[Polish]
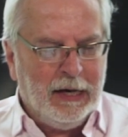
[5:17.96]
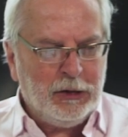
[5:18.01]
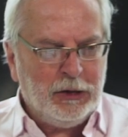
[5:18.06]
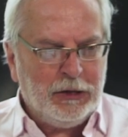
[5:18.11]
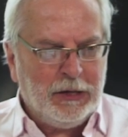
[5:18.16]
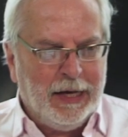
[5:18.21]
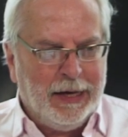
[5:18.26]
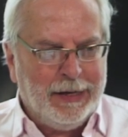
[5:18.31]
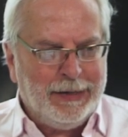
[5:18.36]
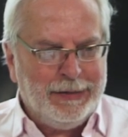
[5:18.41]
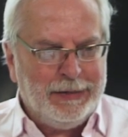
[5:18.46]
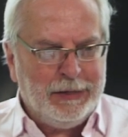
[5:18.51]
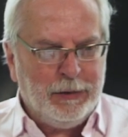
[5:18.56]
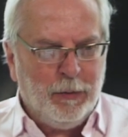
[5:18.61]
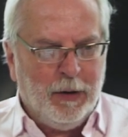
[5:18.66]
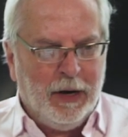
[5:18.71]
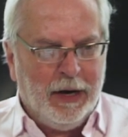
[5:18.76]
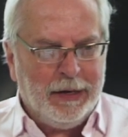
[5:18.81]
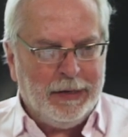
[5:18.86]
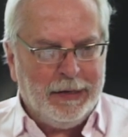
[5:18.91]
aż tak
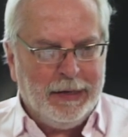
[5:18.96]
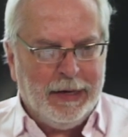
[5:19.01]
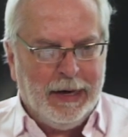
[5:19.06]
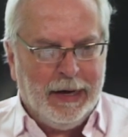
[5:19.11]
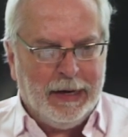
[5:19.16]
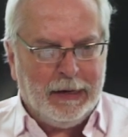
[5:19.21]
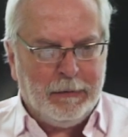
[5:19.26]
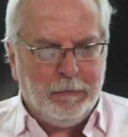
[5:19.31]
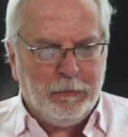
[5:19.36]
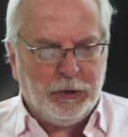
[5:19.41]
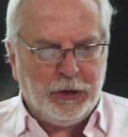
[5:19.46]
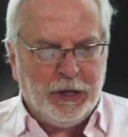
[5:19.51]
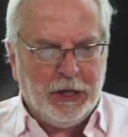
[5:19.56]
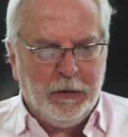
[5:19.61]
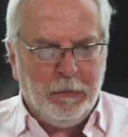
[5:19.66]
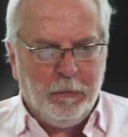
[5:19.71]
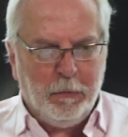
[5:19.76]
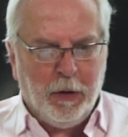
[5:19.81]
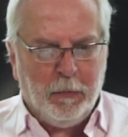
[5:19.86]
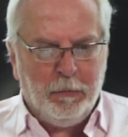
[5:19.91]
zła jak
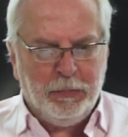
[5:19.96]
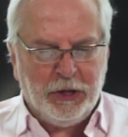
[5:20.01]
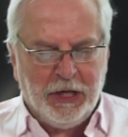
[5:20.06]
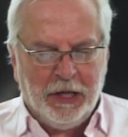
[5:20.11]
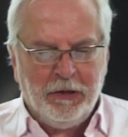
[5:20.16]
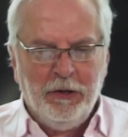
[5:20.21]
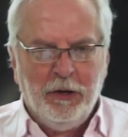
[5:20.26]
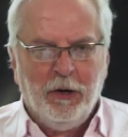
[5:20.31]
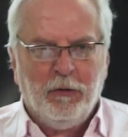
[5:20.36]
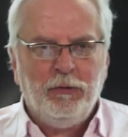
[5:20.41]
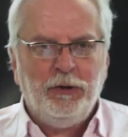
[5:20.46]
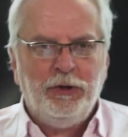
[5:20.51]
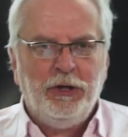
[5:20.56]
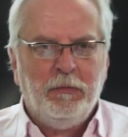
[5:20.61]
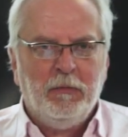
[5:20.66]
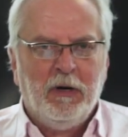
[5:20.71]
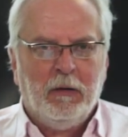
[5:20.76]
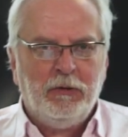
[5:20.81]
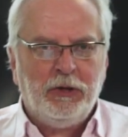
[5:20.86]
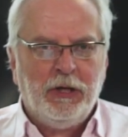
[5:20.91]
przed poprzednią
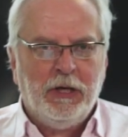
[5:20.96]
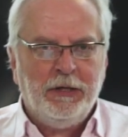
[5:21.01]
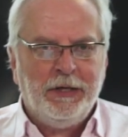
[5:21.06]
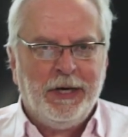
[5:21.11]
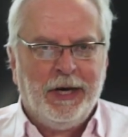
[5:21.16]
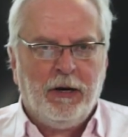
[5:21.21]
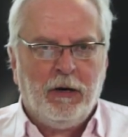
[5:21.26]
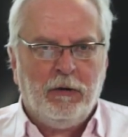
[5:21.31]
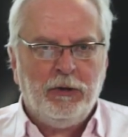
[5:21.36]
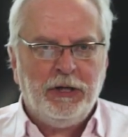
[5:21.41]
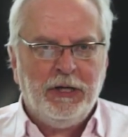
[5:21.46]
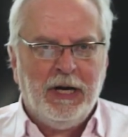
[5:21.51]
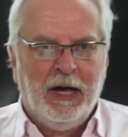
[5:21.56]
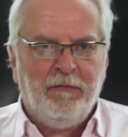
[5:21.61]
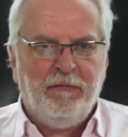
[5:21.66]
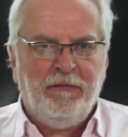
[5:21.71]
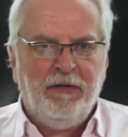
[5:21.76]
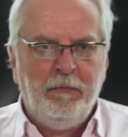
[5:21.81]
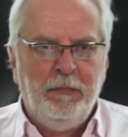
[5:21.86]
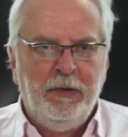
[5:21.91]
zimą, czyli nie grozi
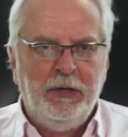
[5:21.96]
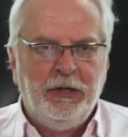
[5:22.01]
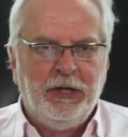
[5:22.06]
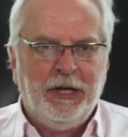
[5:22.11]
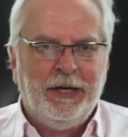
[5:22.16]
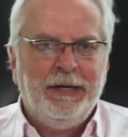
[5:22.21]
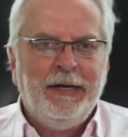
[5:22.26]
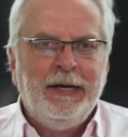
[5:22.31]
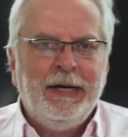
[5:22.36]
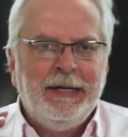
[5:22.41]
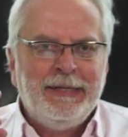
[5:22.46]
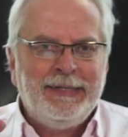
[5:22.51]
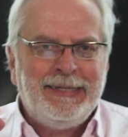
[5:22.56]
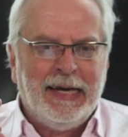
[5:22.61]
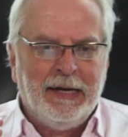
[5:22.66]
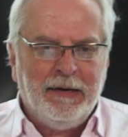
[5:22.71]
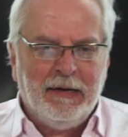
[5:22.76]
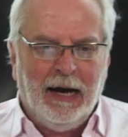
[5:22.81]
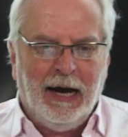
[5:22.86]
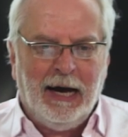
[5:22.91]
nam wybicie
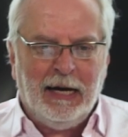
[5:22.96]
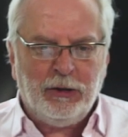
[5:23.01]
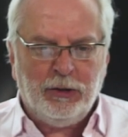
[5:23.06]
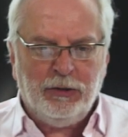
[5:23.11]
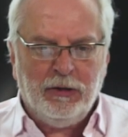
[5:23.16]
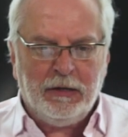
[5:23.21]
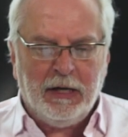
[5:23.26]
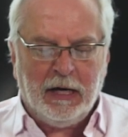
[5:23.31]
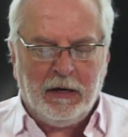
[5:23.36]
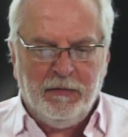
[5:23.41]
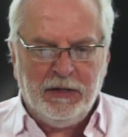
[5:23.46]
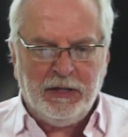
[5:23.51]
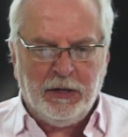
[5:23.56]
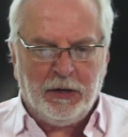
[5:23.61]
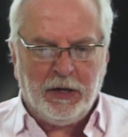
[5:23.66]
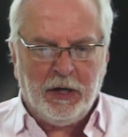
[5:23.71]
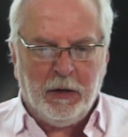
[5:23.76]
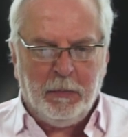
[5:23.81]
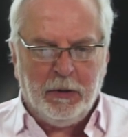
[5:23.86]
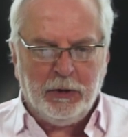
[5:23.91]
cen aż do tak
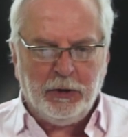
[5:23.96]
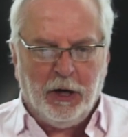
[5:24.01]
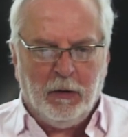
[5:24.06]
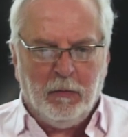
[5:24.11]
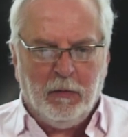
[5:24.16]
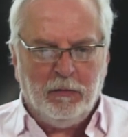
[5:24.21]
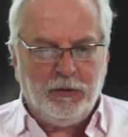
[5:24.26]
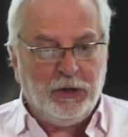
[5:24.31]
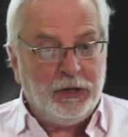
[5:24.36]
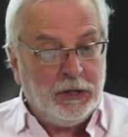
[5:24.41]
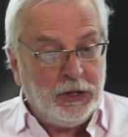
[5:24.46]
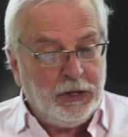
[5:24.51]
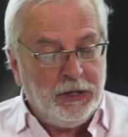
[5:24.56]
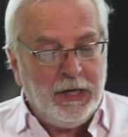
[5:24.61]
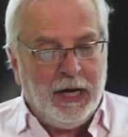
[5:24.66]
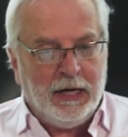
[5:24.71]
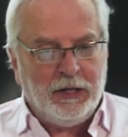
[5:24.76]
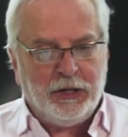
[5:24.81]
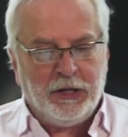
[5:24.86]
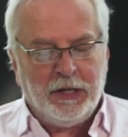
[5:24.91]
wysokich poziomów. Czy też
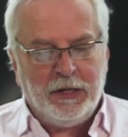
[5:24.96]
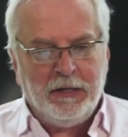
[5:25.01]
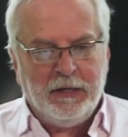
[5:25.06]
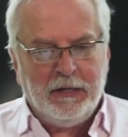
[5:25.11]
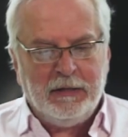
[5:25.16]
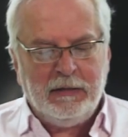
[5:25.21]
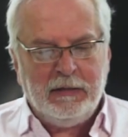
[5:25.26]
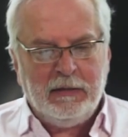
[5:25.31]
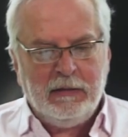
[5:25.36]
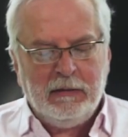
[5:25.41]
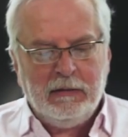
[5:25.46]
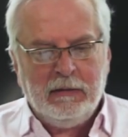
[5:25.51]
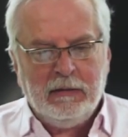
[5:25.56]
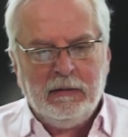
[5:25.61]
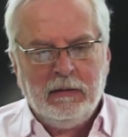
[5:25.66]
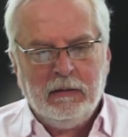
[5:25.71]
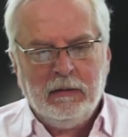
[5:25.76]
inaczej jest?